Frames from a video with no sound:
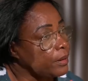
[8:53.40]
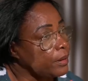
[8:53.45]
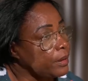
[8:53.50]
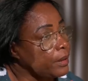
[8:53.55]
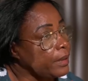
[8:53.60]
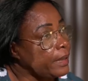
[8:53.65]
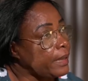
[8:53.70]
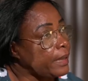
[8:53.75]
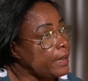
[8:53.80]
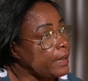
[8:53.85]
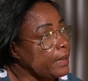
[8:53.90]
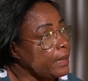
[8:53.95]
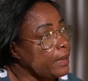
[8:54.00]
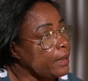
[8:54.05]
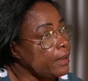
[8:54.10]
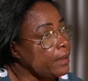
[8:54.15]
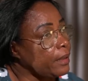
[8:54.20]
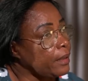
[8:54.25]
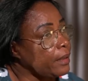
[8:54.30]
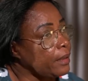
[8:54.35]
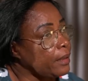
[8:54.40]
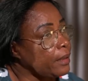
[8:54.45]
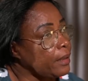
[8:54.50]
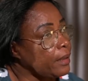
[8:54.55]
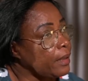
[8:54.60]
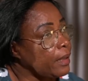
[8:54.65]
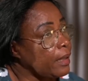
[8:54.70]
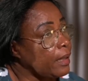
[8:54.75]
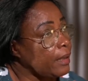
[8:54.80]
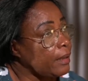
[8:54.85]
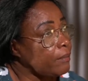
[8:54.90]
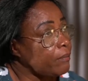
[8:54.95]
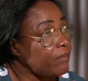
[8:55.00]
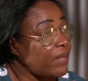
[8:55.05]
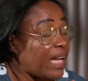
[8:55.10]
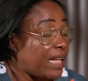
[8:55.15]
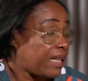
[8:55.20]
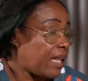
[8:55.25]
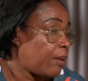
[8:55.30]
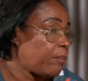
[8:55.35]
e que
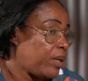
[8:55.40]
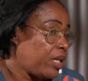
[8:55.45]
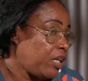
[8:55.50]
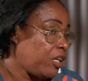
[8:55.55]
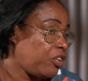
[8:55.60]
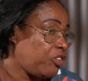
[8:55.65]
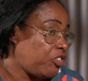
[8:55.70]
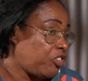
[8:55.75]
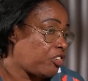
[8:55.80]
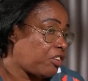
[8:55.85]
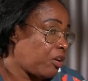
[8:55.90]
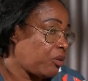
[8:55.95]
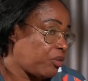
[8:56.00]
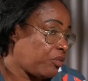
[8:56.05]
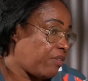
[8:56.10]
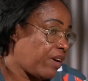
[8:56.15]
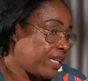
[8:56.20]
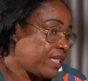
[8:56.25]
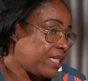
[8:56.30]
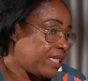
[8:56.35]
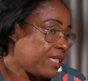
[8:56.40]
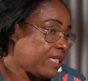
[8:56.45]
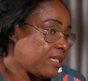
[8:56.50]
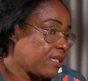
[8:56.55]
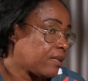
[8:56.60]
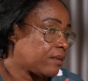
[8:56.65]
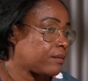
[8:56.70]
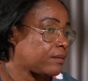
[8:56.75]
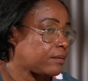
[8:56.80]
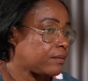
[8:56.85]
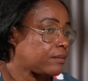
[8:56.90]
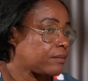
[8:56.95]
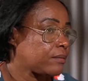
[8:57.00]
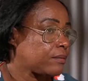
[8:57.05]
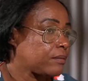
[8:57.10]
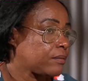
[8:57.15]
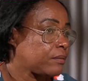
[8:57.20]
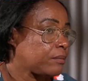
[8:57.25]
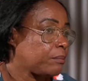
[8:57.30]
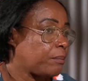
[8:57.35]
da Tamires tanto fazia,
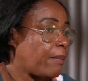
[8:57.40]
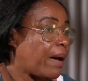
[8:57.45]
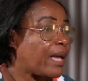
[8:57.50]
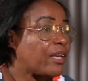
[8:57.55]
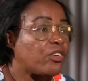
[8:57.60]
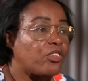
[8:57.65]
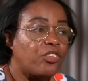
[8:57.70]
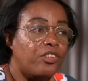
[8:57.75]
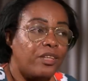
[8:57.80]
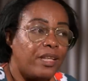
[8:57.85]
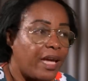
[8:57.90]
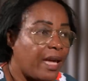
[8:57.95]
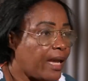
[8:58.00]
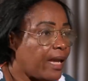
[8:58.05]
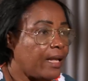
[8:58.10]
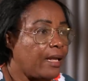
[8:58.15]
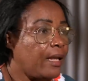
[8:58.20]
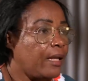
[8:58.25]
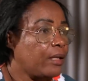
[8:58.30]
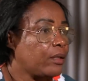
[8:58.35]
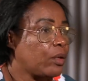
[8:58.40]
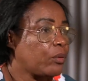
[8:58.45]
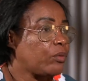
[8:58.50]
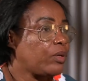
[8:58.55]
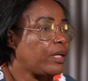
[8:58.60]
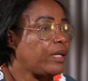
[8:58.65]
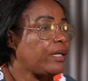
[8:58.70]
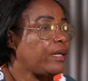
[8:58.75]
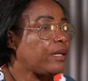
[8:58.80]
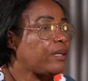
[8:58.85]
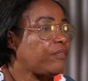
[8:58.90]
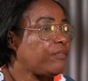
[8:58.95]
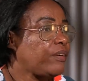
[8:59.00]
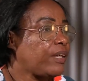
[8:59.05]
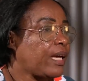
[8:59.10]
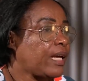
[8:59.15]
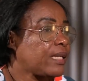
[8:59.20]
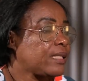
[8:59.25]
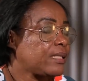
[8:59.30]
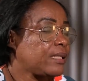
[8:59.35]
mas dele ele não queria que
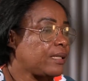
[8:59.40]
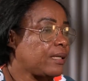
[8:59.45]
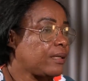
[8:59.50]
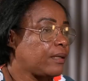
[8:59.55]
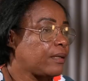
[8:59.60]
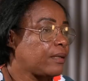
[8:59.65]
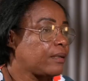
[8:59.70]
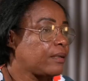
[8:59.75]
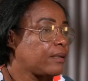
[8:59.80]
ficasse